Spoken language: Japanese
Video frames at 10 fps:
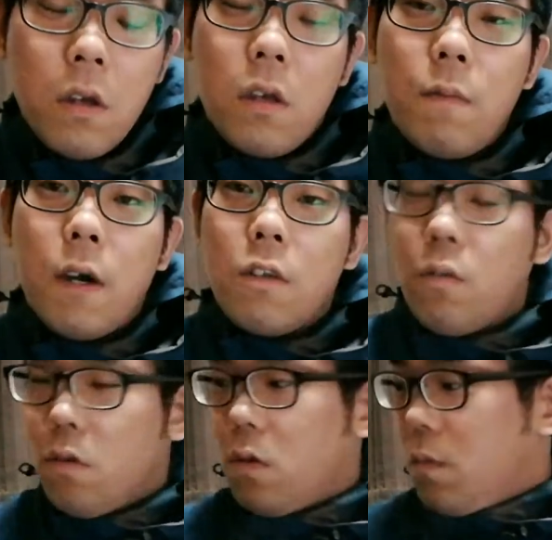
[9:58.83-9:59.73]
今あの
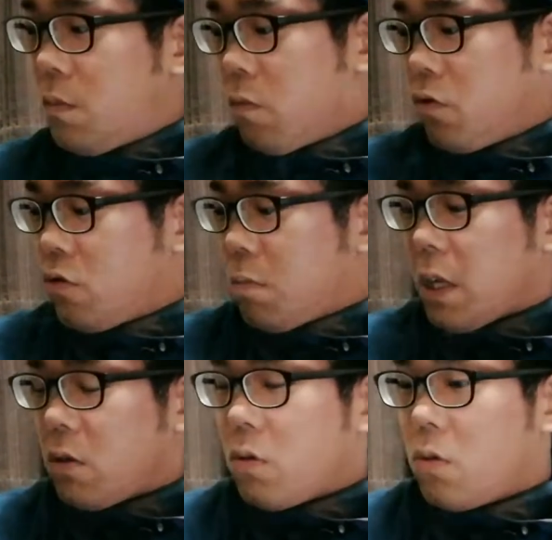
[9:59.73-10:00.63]
ちょっと
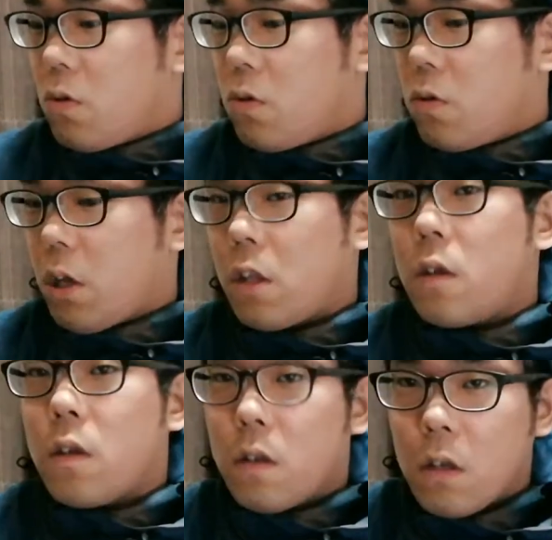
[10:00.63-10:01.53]
バンドをやっ
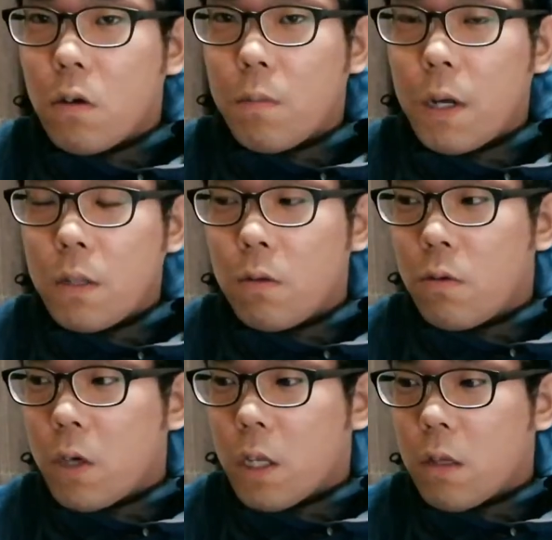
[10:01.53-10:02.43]
てるんですけど
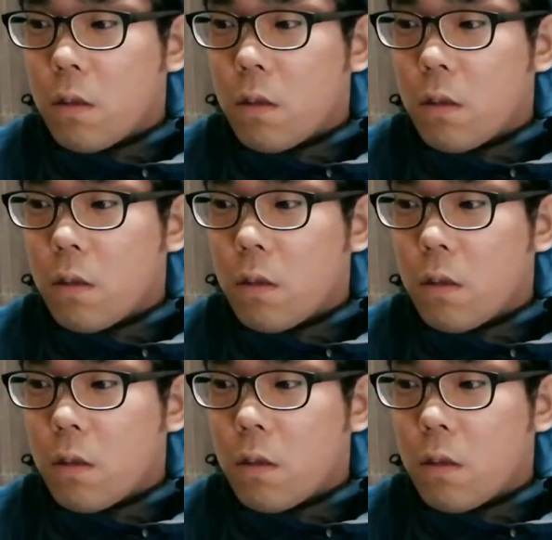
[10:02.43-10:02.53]
バンドや